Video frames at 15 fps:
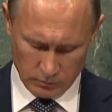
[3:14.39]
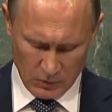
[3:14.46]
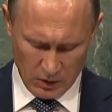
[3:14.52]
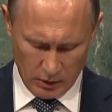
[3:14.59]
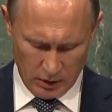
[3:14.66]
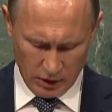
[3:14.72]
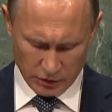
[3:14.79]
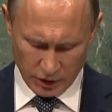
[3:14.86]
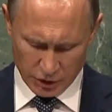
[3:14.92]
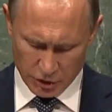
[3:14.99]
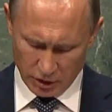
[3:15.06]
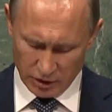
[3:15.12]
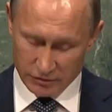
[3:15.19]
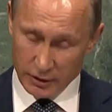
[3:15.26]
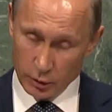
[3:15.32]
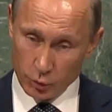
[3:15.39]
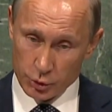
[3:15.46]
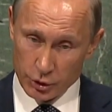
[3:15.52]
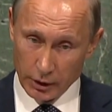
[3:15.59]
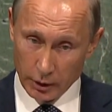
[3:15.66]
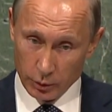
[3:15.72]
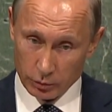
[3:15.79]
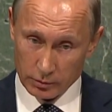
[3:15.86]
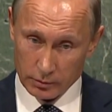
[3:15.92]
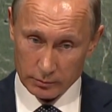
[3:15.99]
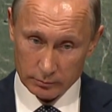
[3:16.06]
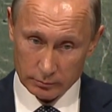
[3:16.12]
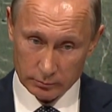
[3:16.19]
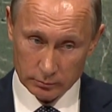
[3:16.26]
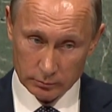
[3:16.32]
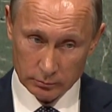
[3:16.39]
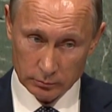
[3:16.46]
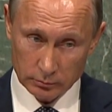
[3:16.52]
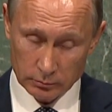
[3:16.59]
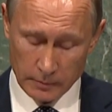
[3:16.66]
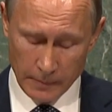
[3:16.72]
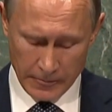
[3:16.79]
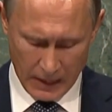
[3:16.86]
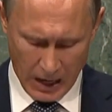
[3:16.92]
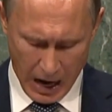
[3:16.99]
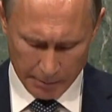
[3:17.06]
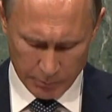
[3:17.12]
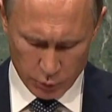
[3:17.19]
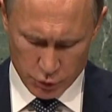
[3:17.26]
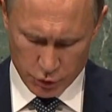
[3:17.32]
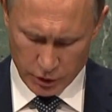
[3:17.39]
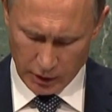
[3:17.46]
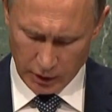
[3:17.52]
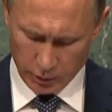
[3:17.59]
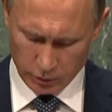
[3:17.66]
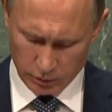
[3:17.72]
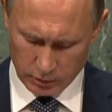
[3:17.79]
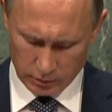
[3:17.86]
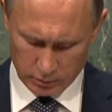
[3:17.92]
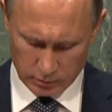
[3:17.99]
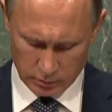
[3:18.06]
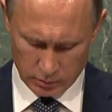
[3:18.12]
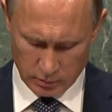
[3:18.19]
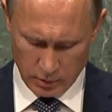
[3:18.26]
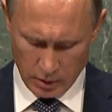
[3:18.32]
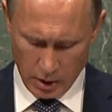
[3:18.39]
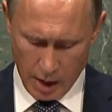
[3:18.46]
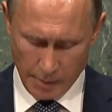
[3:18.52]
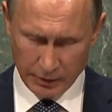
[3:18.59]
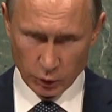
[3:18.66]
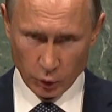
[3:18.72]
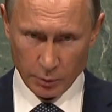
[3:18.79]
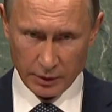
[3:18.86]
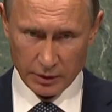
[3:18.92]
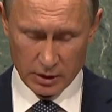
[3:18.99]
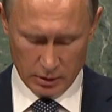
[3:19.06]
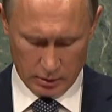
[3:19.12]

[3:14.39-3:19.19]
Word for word: Moderation moderaten syrischen Opposition, die von den westlichen Staaten